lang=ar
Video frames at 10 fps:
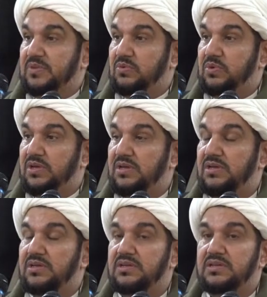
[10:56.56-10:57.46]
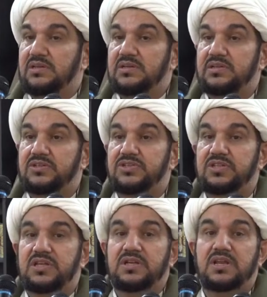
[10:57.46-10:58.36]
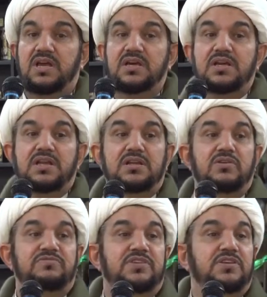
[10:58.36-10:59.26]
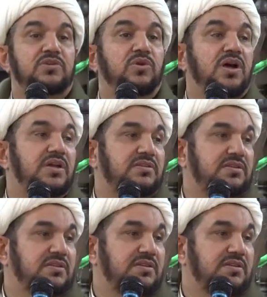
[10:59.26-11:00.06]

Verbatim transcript: والشيء الآخر أن فيه لغات